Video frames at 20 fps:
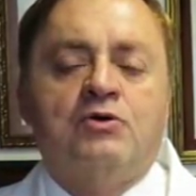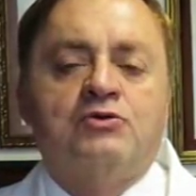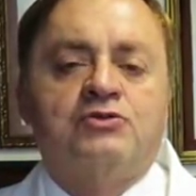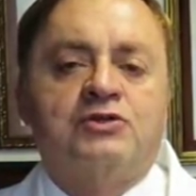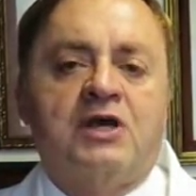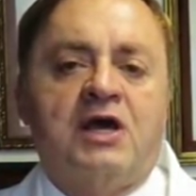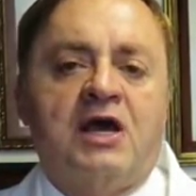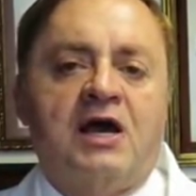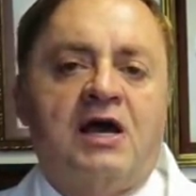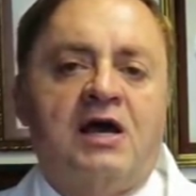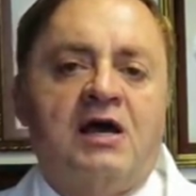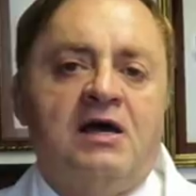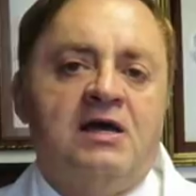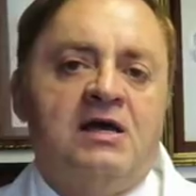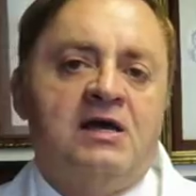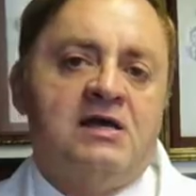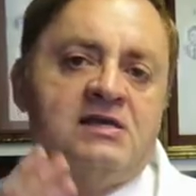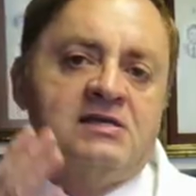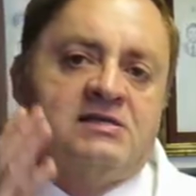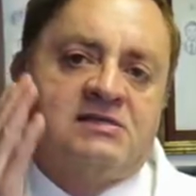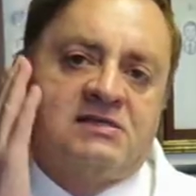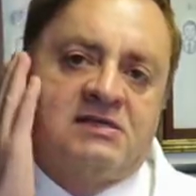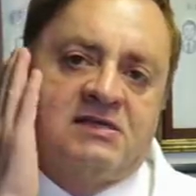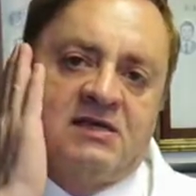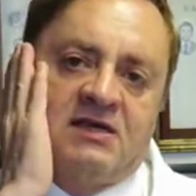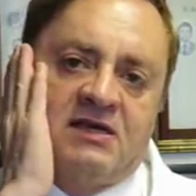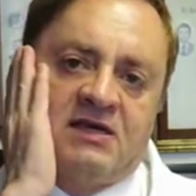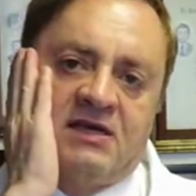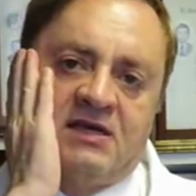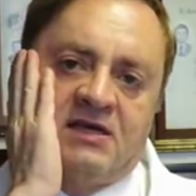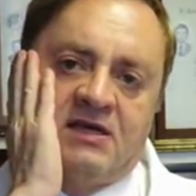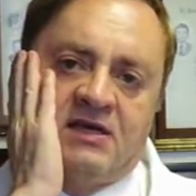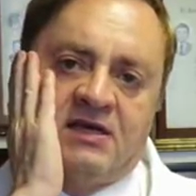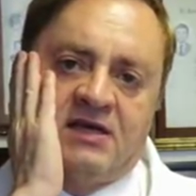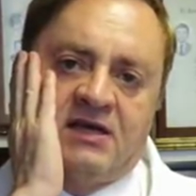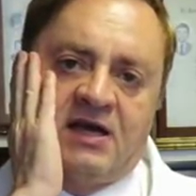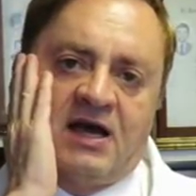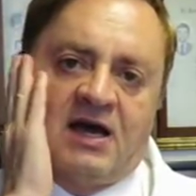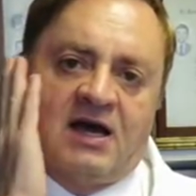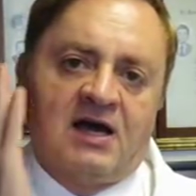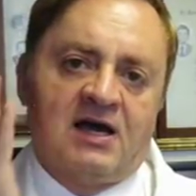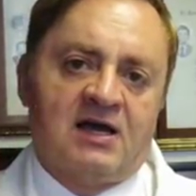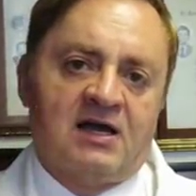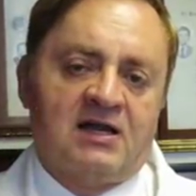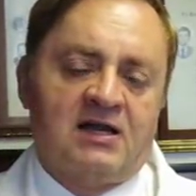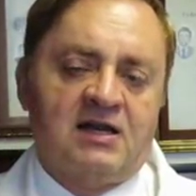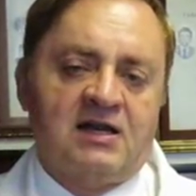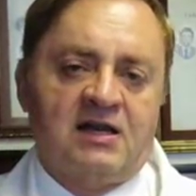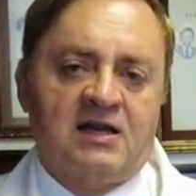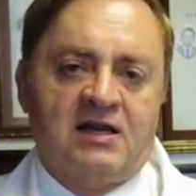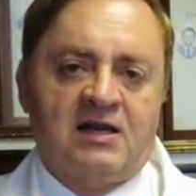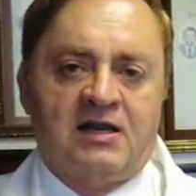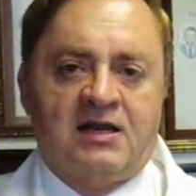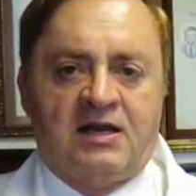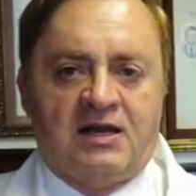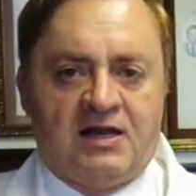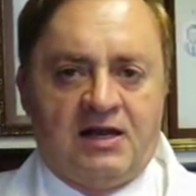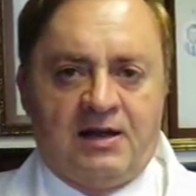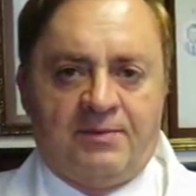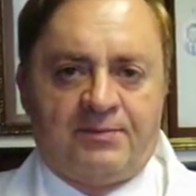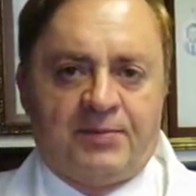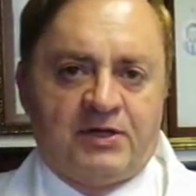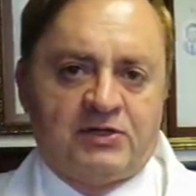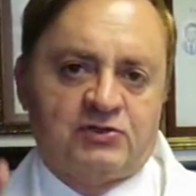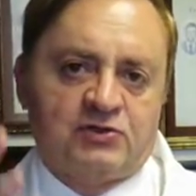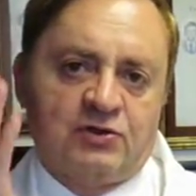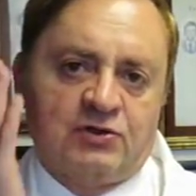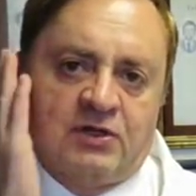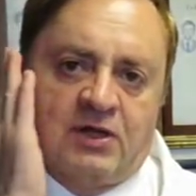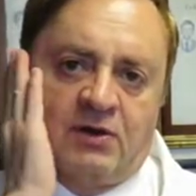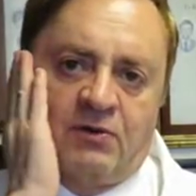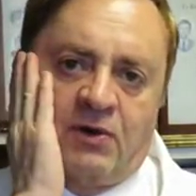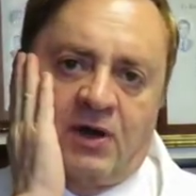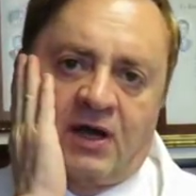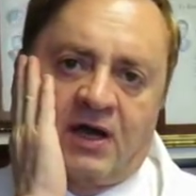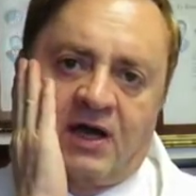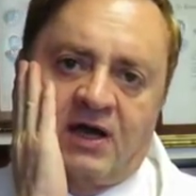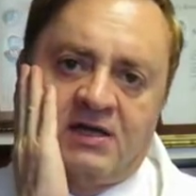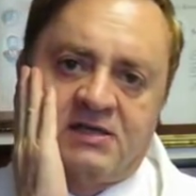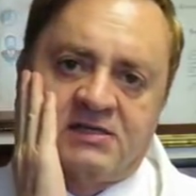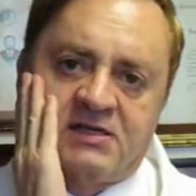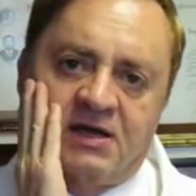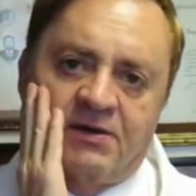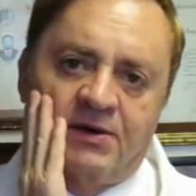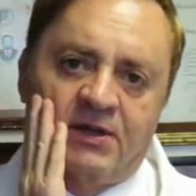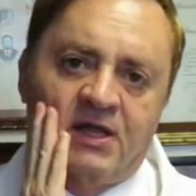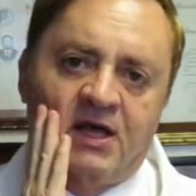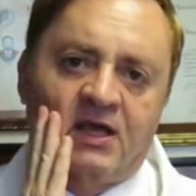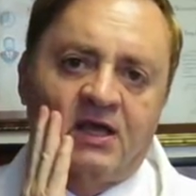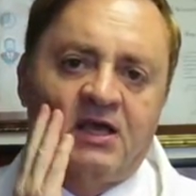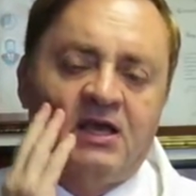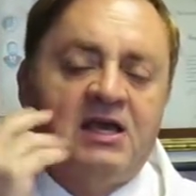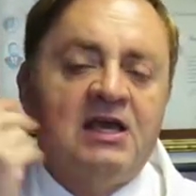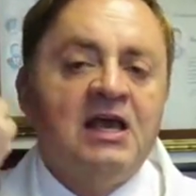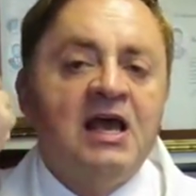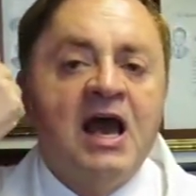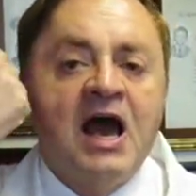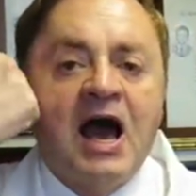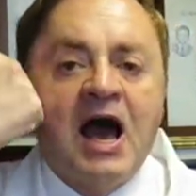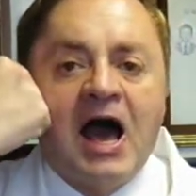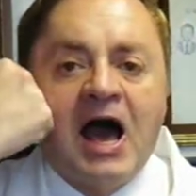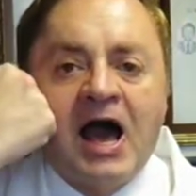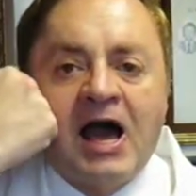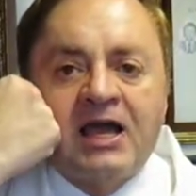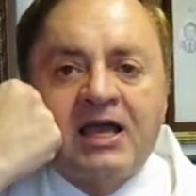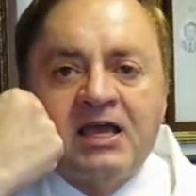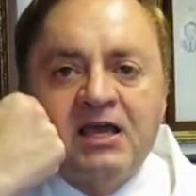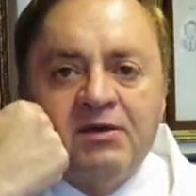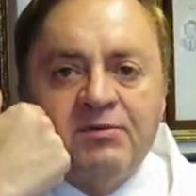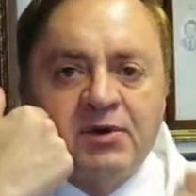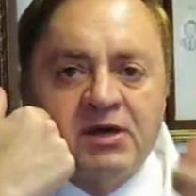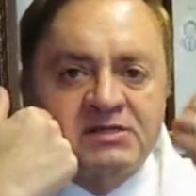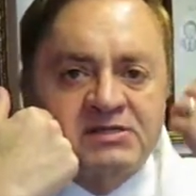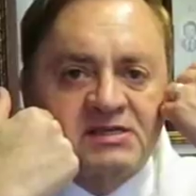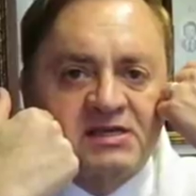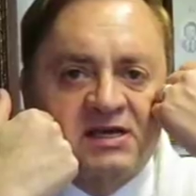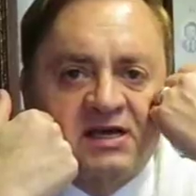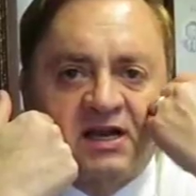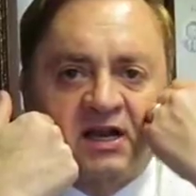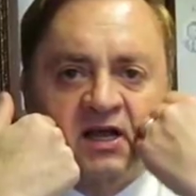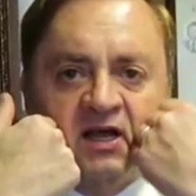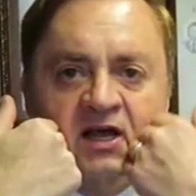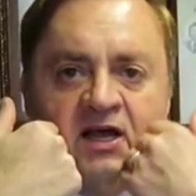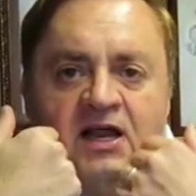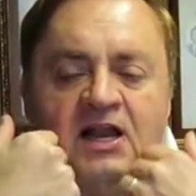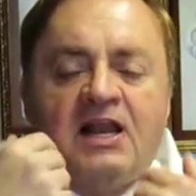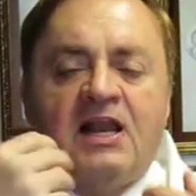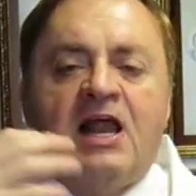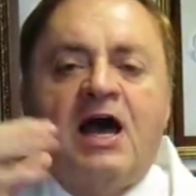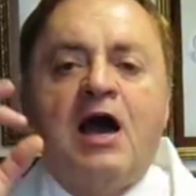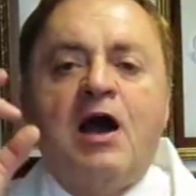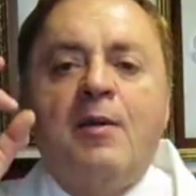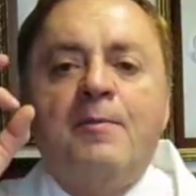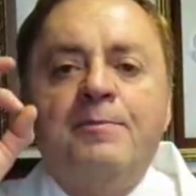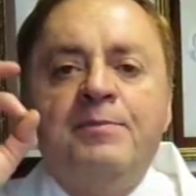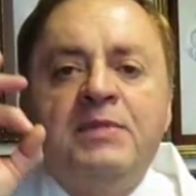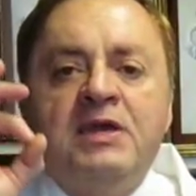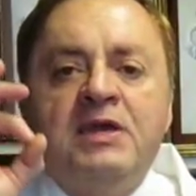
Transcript: O sea, si a la persona lo acariciaban aquí, aquí va a ser la